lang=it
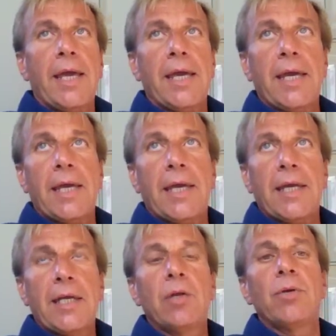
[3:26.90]
e
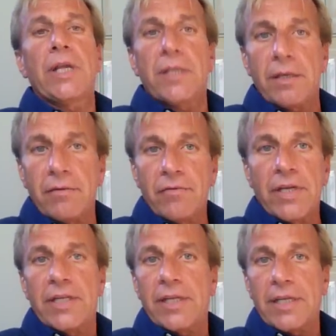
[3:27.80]
il lunedì
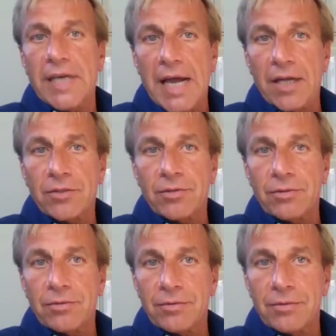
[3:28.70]
viene
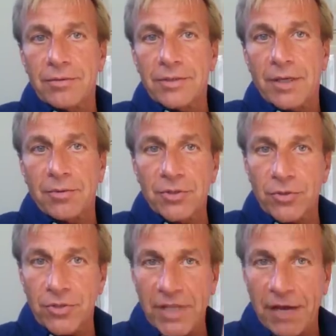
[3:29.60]
dedicato da
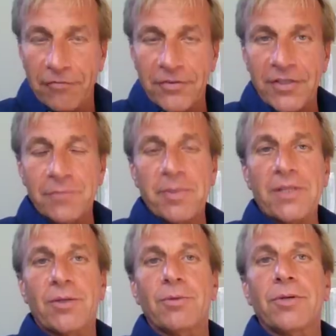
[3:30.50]
questo staff di
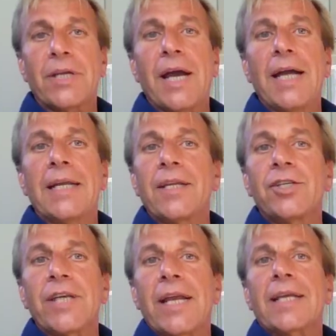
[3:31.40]
ispettori alla
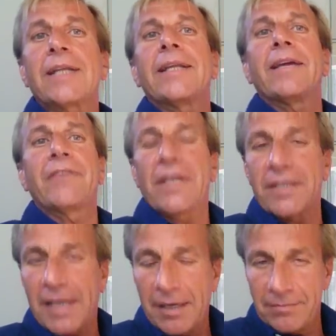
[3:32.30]
ricerca della
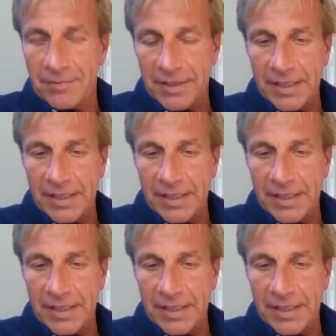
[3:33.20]
verità.